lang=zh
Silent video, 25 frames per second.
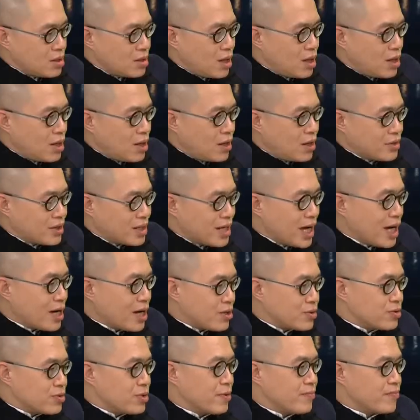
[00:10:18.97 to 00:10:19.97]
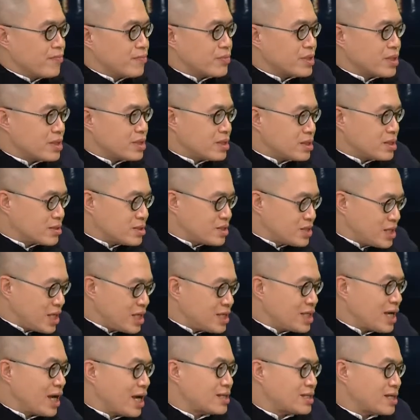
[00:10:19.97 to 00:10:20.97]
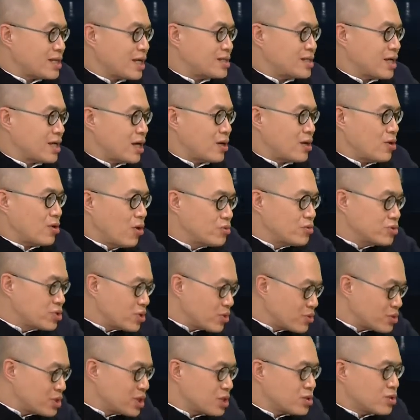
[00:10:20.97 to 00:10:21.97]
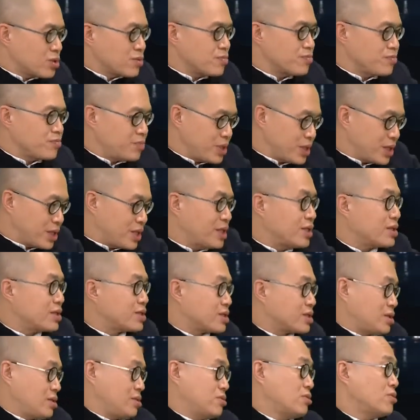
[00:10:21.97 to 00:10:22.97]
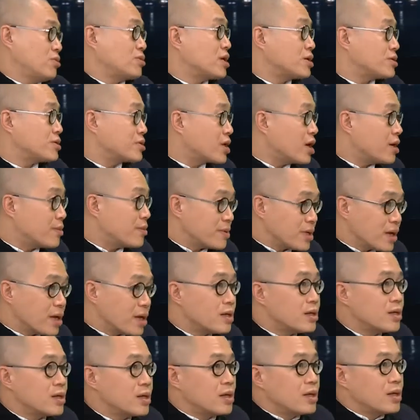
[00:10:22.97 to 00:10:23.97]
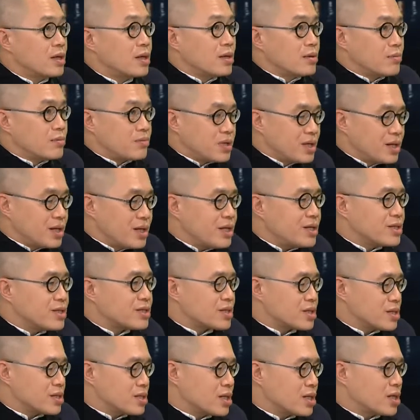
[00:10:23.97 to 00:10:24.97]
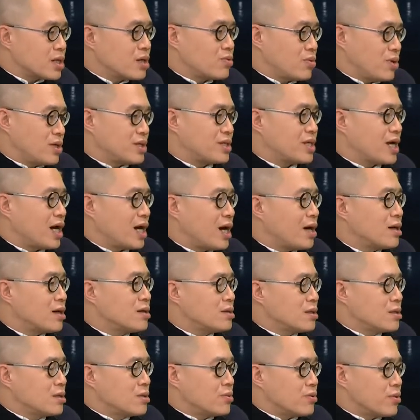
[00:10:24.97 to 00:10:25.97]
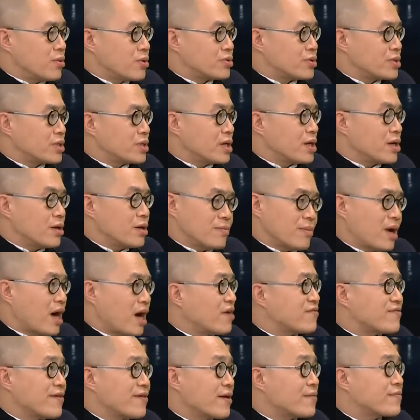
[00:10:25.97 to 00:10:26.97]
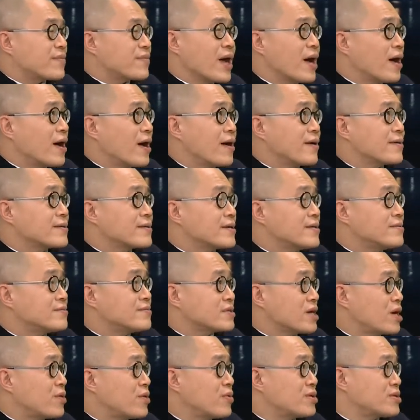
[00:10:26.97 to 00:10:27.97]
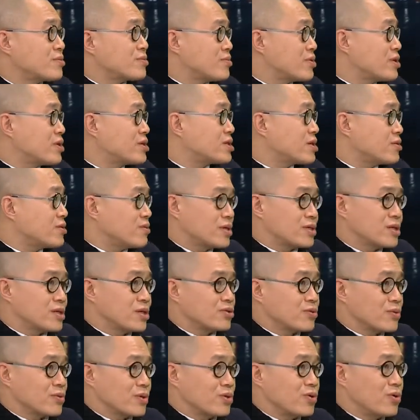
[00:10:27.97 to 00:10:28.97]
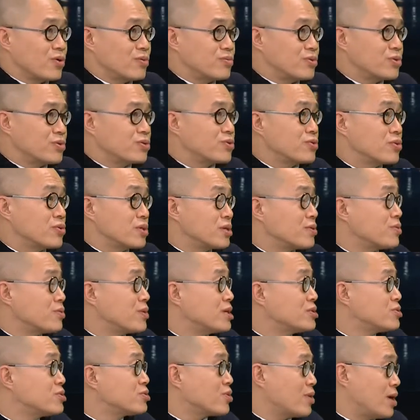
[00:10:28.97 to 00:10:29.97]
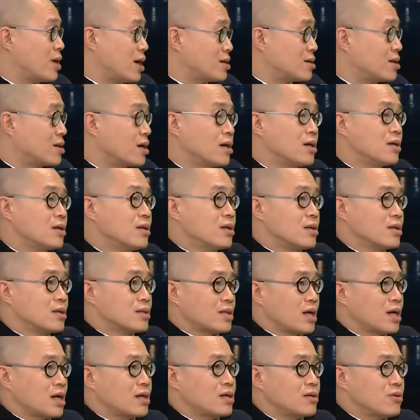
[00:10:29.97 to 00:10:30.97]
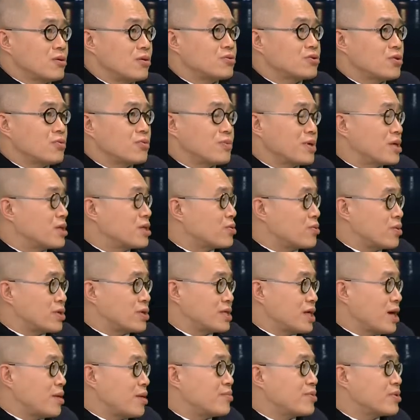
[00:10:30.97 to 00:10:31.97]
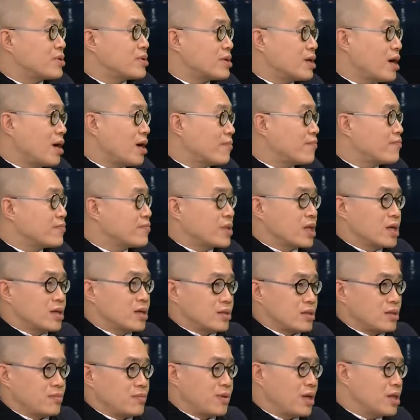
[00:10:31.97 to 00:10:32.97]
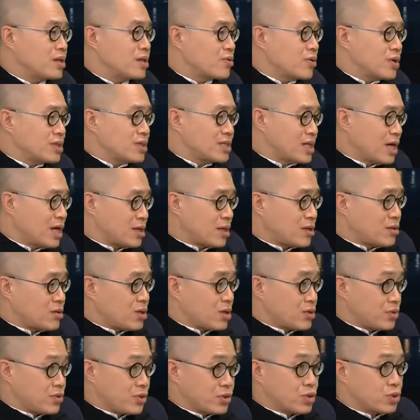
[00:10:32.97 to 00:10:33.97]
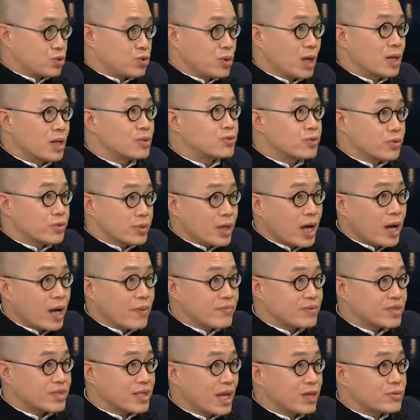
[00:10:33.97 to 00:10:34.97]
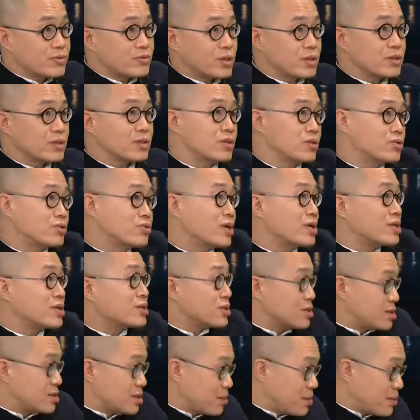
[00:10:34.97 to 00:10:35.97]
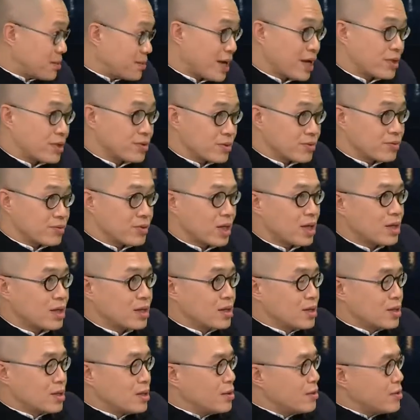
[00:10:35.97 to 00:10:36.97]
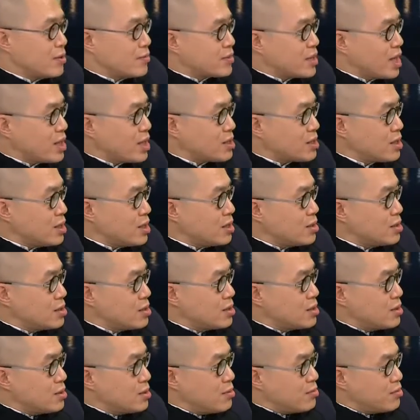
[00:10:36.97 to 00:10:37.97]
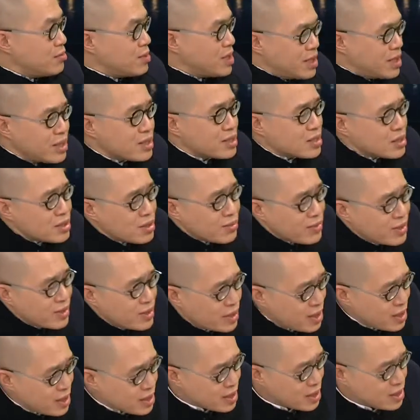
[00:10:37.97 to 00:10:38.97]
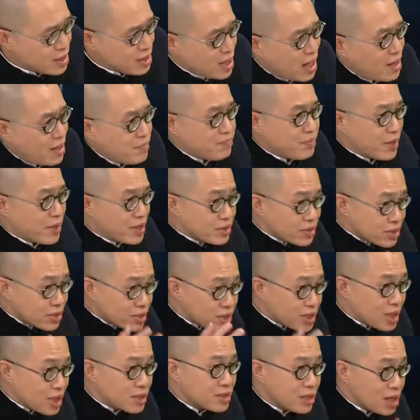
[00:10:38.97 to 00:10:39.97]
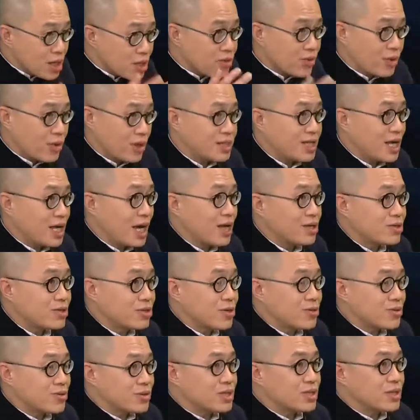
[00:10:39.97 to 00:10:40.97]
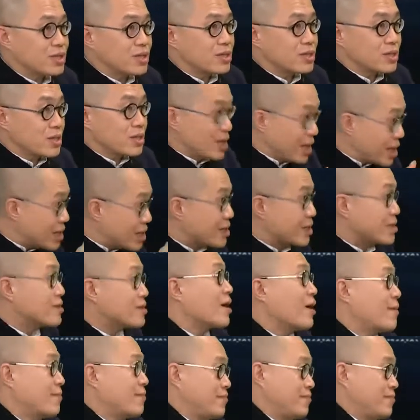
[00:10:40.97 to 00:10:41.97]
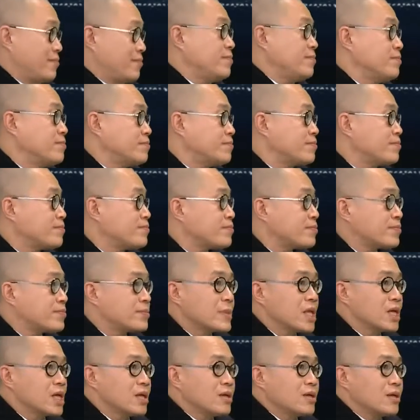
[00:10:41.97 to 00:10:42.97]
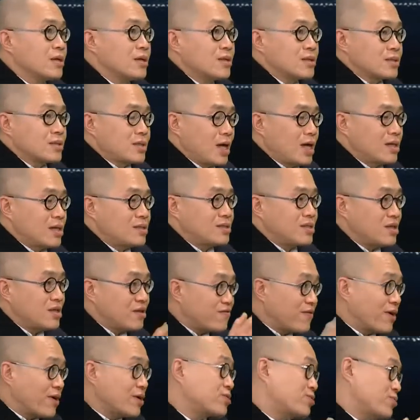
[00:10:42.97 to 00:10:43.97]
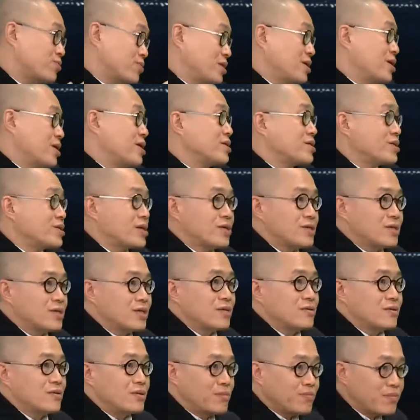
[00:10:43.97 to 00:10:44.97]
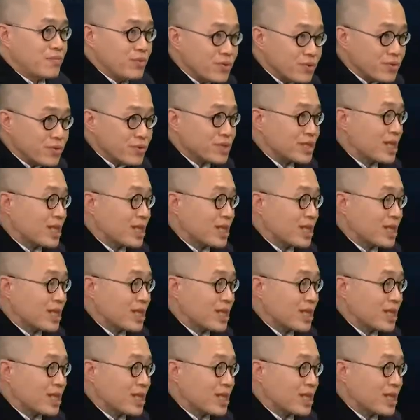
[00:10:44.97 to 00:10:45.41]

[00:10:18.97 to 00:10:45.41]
呃一概而论。接下来再讲欧洲之中，比利时又很特别。比利时这个国家我觉得很麻烦，它跟它为什么会成为这所谓恐怖主义温床啊？它跟欧洲别的国家不一样。你别的国家也有很多是双语的、三语的，那你瑞士怎么办，对不对？但是比利时的问题是，它本身这个国家就是隔离的，它地方主义很盛行。你布鲁